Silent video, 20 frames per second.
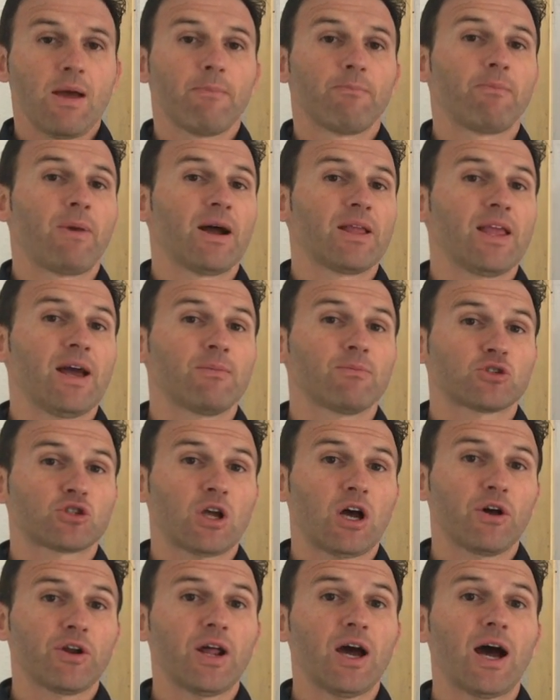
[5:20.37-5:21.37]
Vayamos
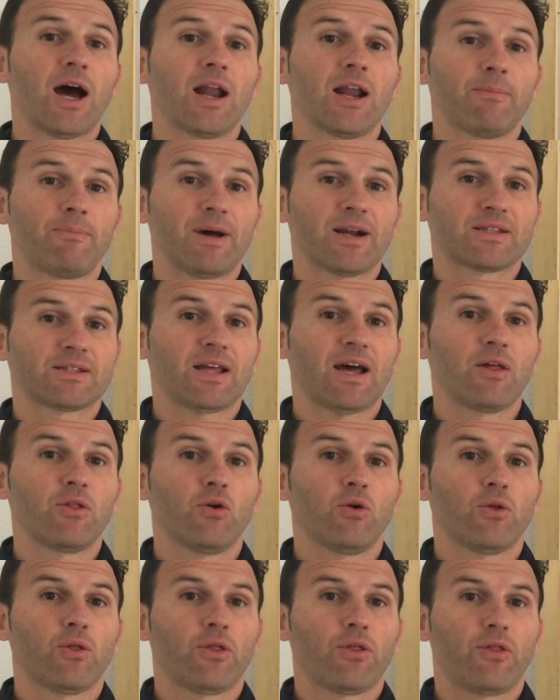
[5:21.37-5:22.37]
ahora al
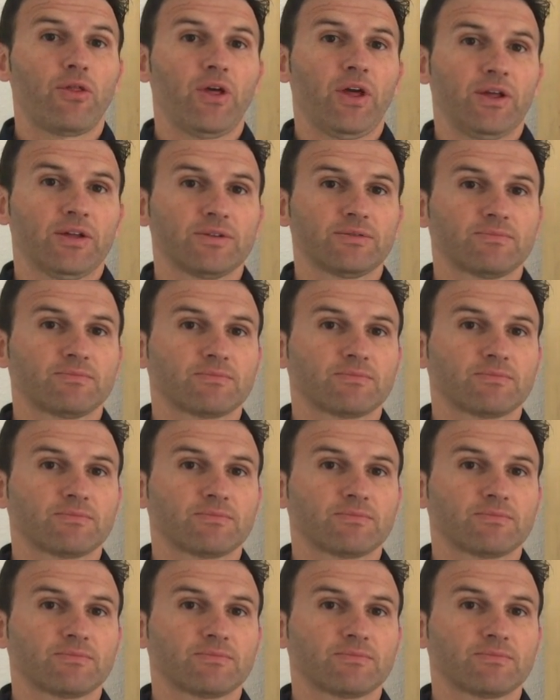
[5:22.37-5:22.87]
apartado C.